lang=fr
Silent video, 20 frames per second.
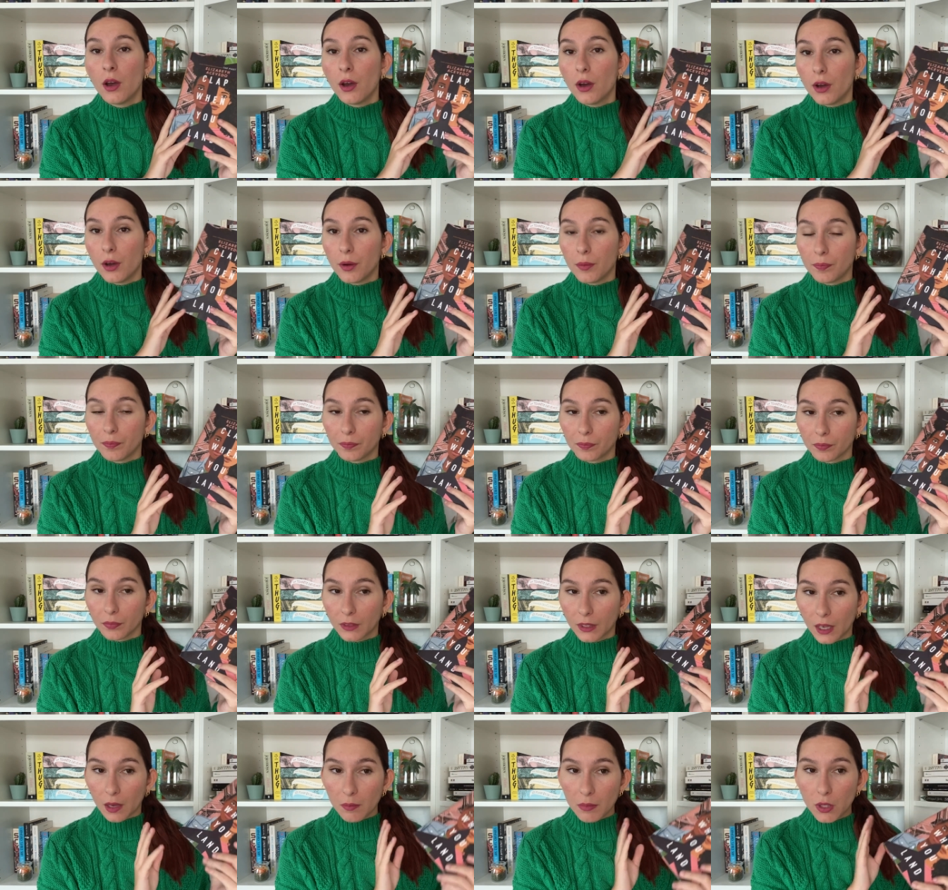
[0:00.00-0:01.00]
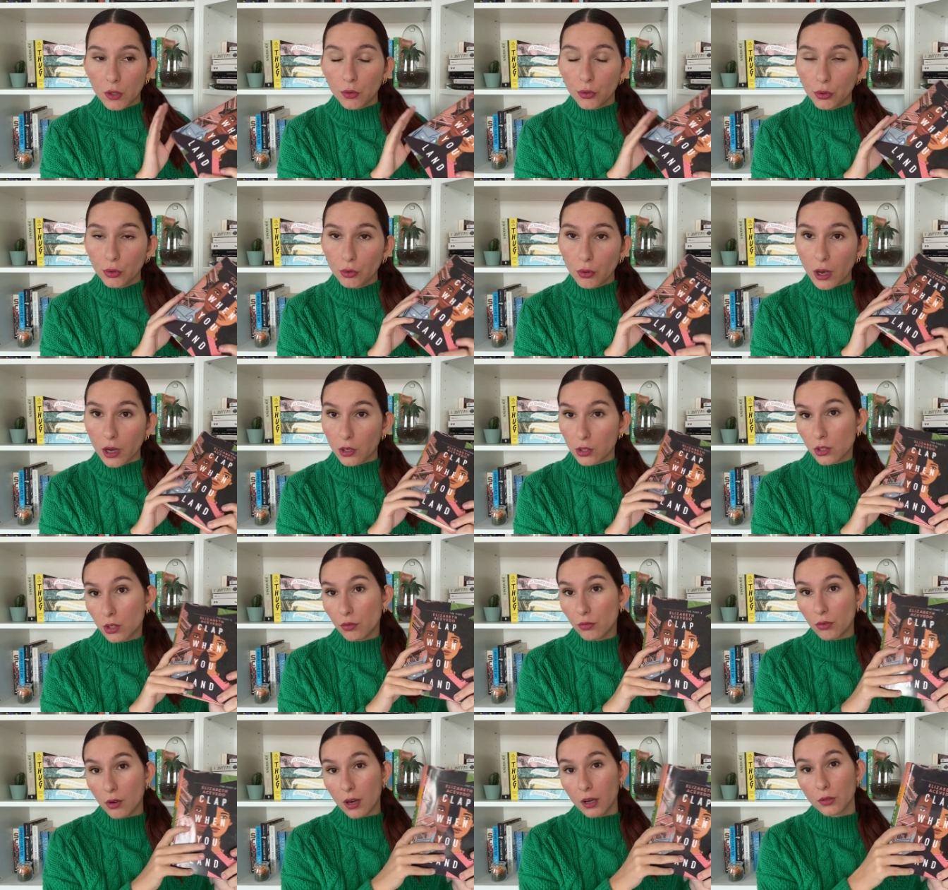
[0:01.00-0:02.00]
Euh, Camino doit
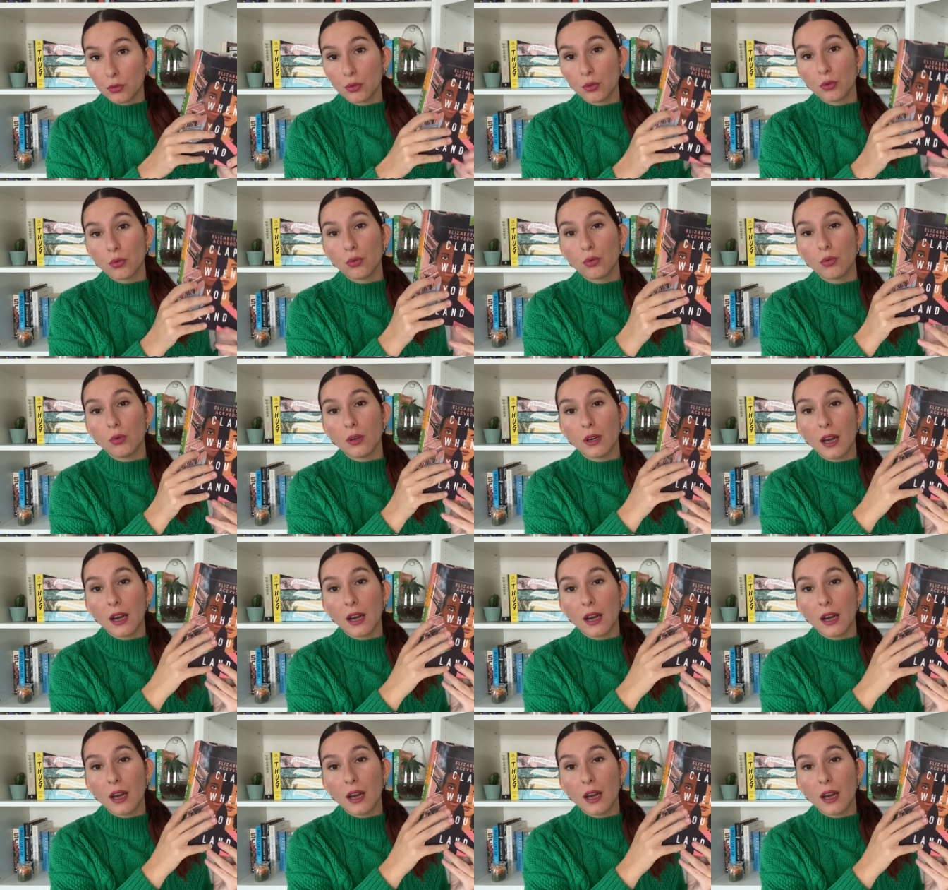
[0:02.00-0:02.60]
recevoir du coup